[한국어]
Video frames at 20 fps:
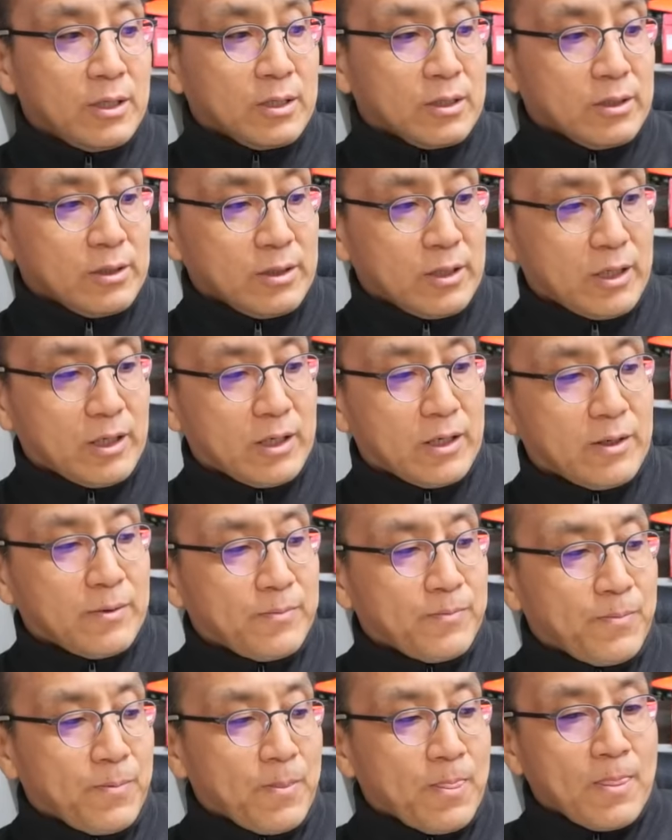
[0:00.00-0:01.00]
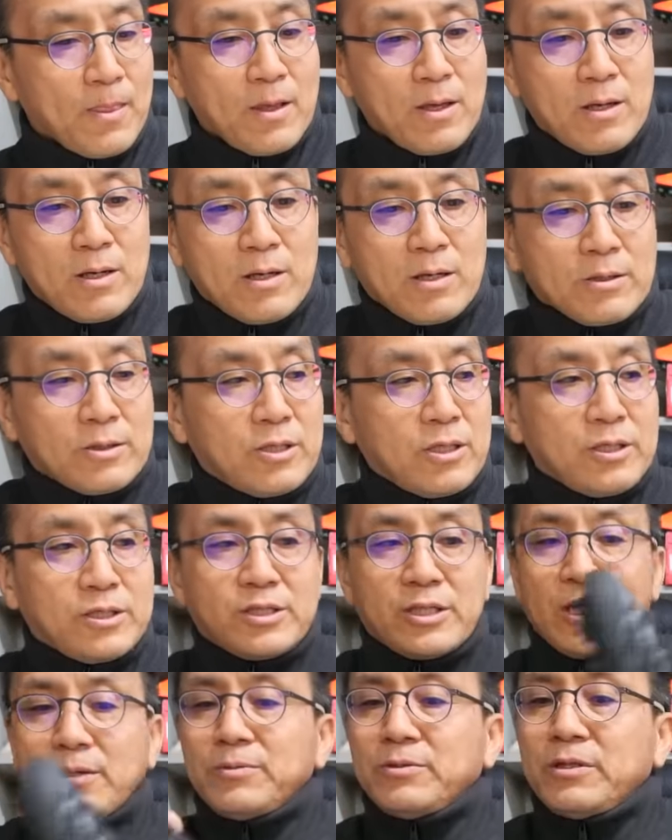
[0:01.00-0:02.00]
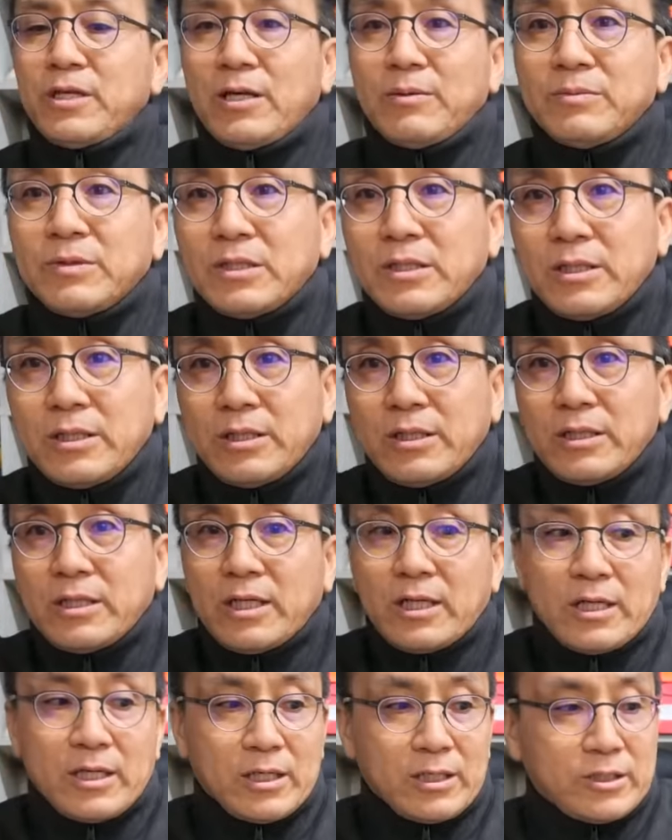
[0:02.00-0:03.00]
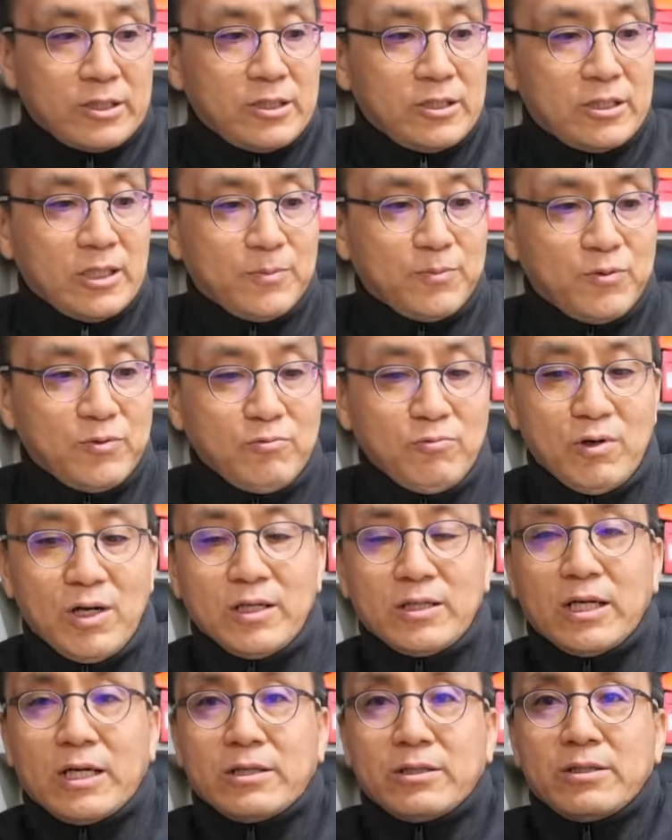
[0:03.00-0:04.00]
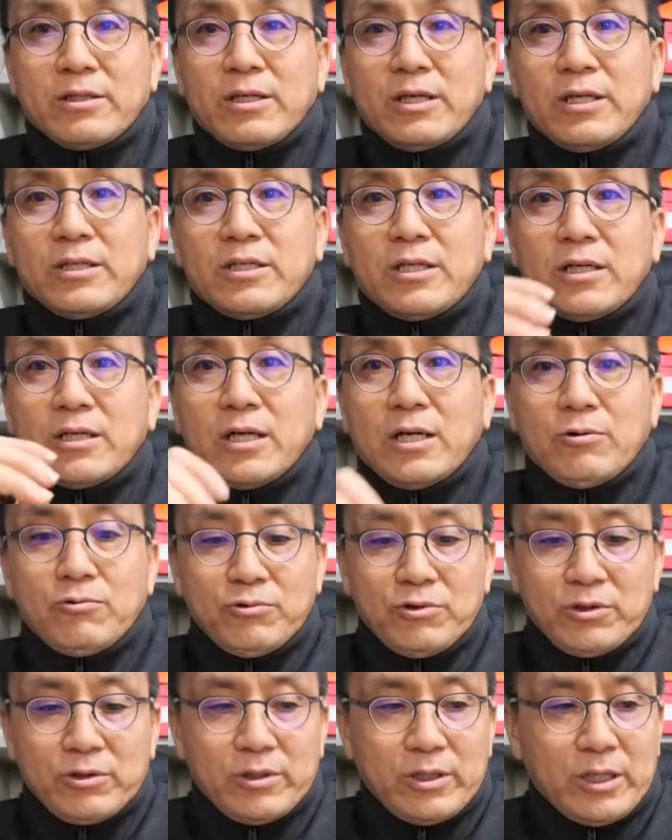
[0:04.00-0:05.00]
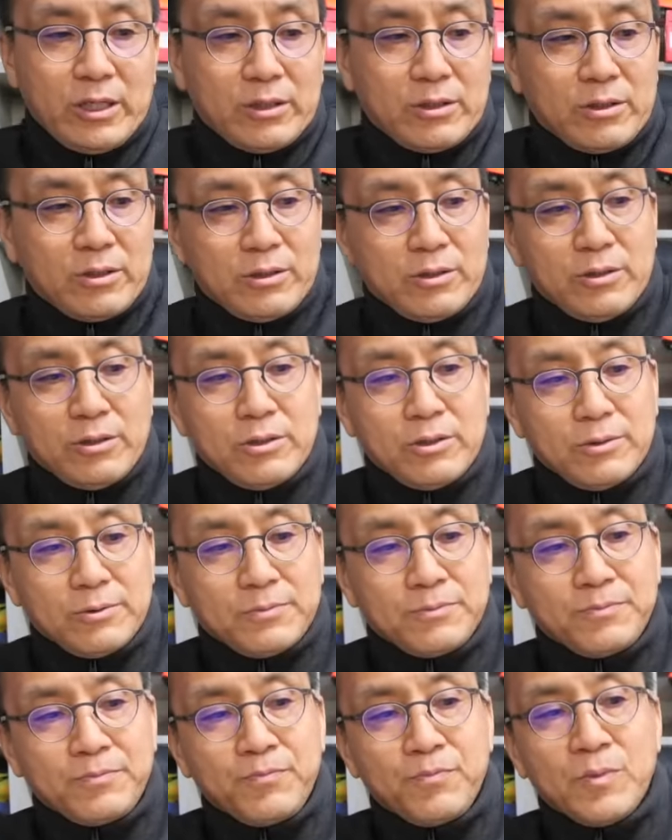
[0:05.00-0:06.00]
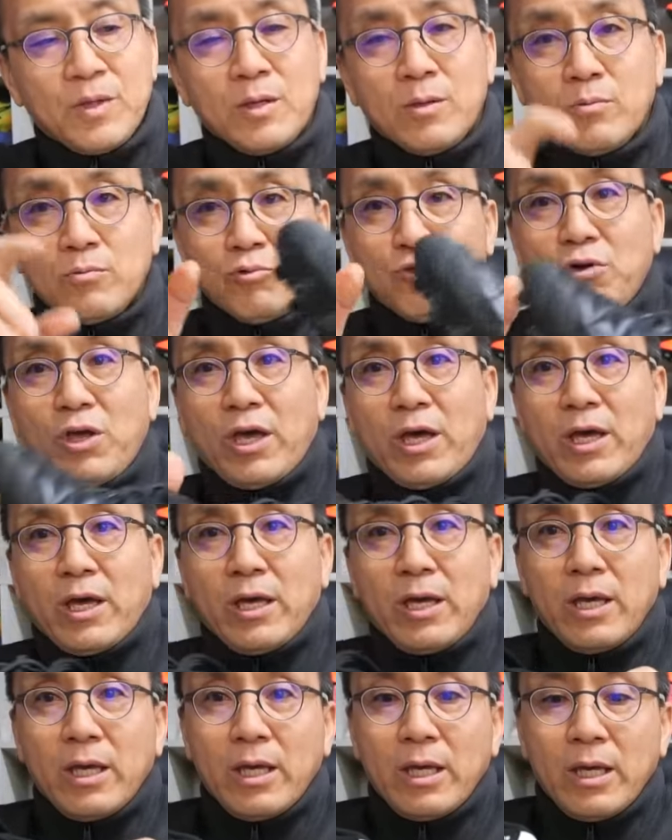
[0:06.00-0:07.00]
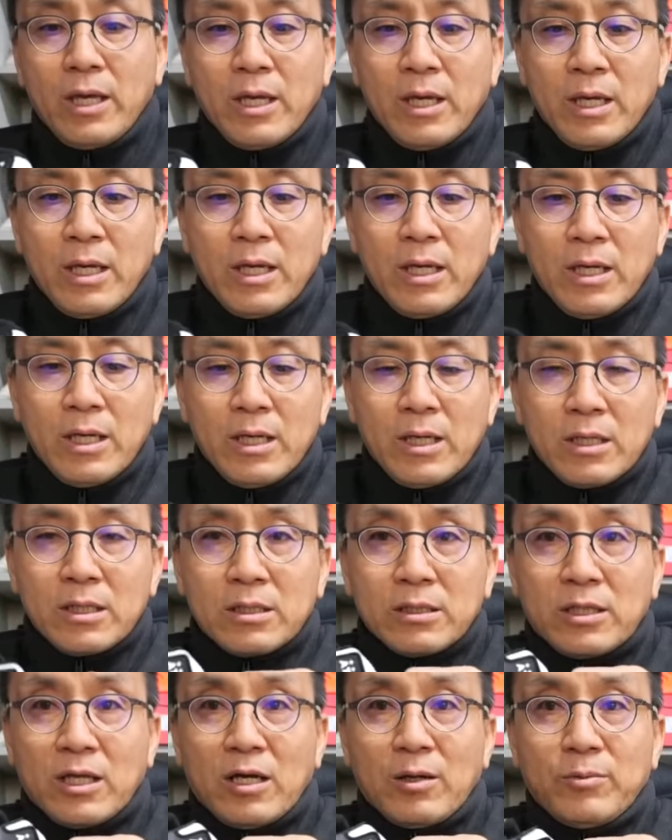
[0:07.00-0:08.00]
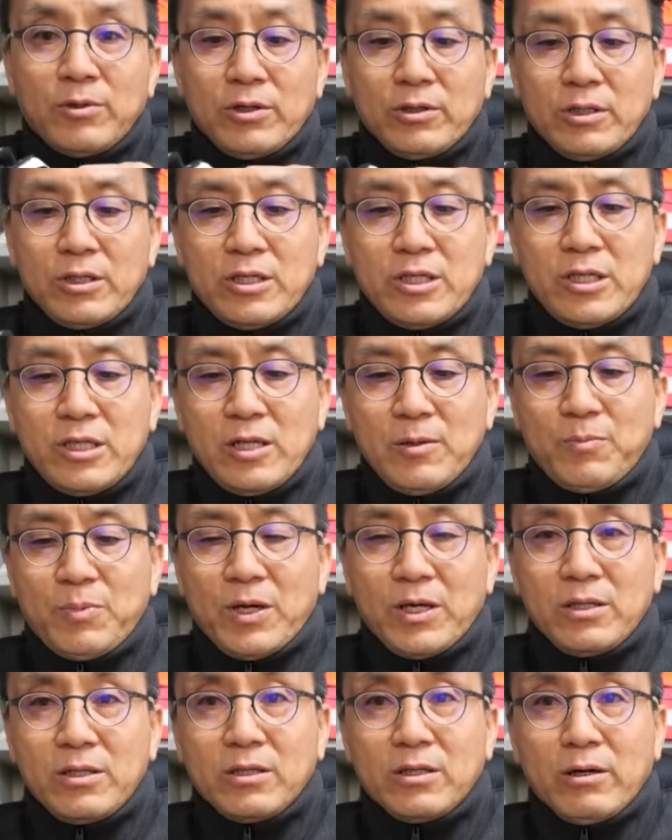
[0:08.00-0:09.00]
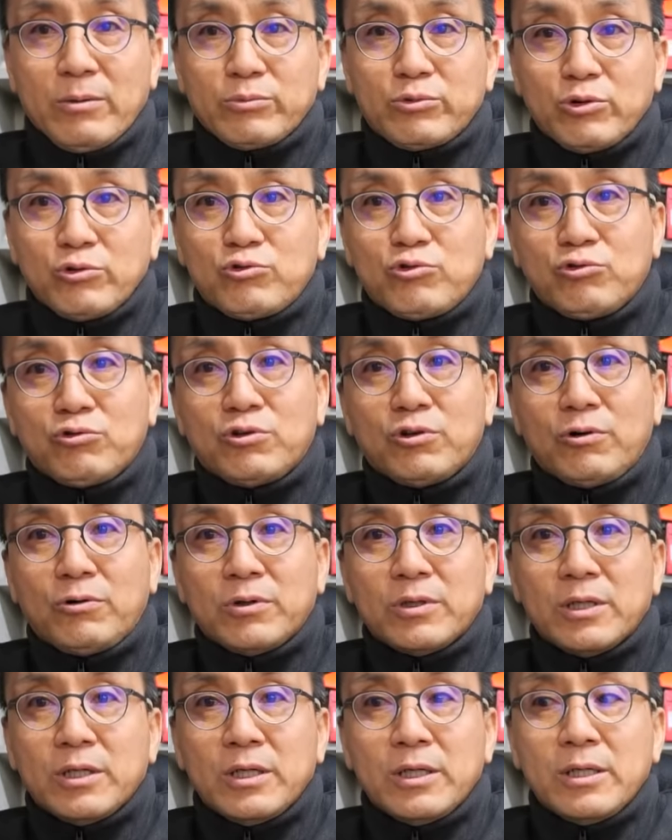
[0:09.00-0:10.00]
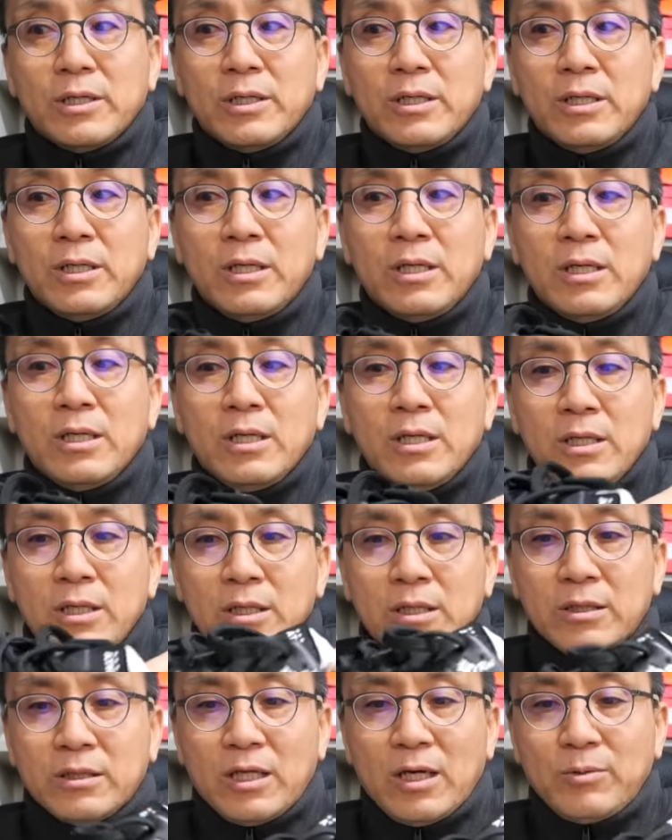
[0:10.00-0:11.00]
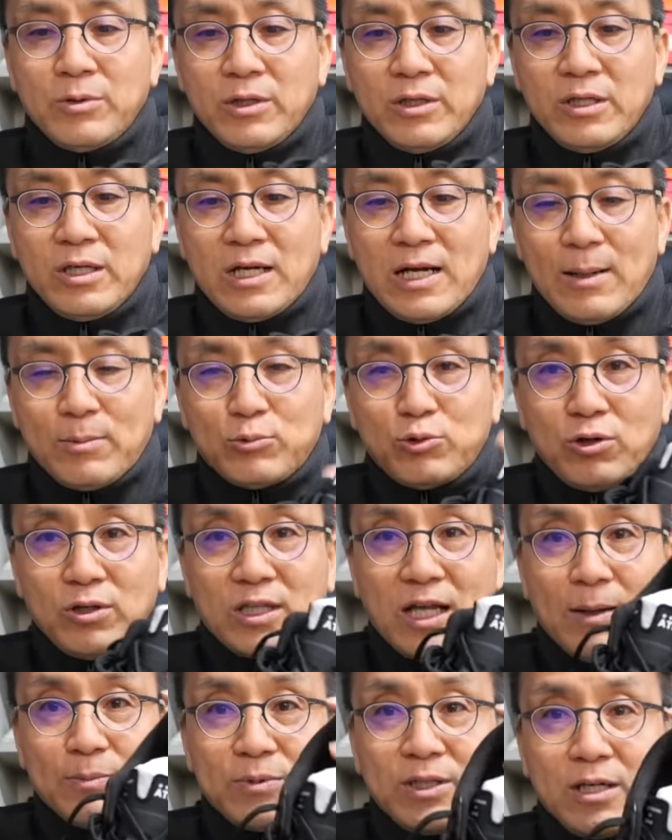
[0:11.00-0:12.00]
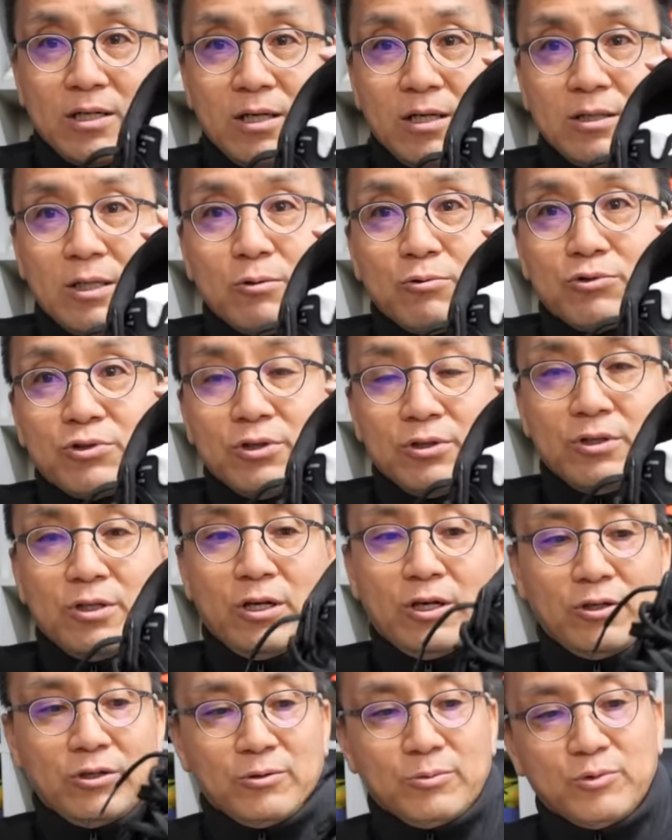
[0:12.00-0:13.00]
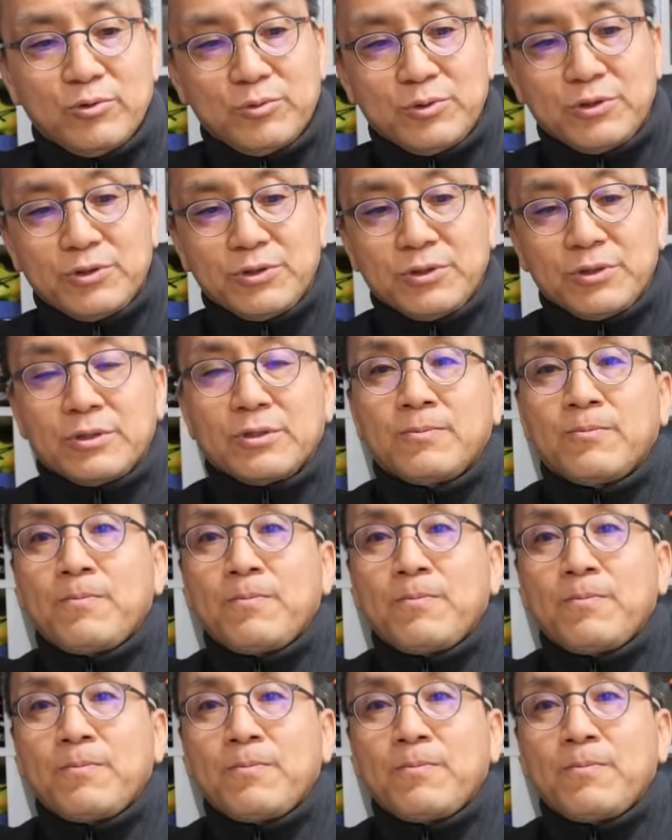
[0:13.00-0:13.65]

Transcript: 근데 T7MG가 시제품과 다르게 제가 우려했던 무게. 그 다음 여기 힐 패드가 엄청 두꺼운 거. 그 다음 여기가 앞쪽이 납작하게 구성되어 있는 부분.